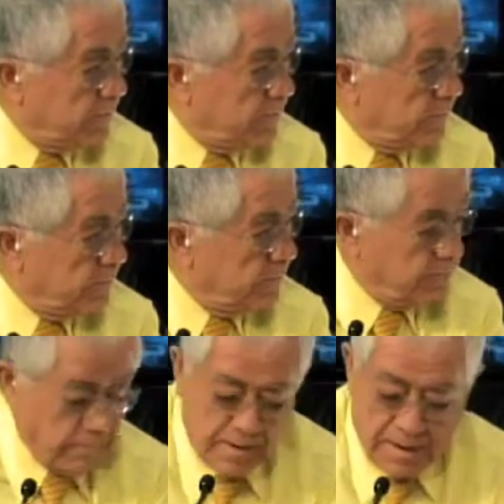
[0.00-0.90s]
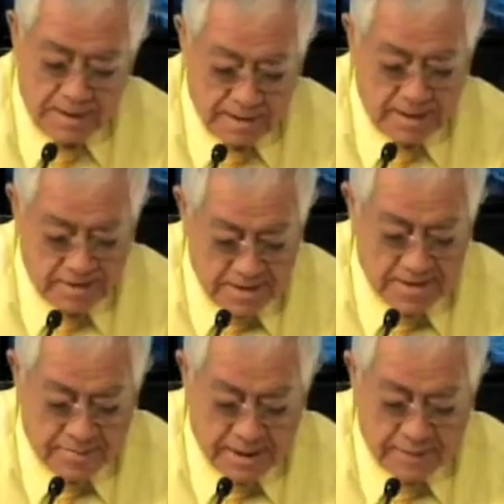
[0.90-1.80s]
el 9 y el 10. Y el
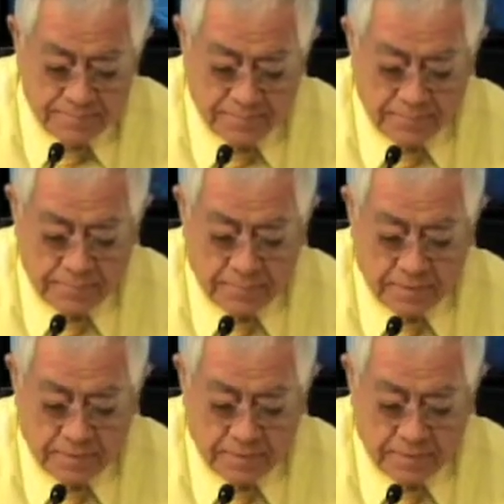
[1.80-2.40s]
10 de abril. 2 y 3, los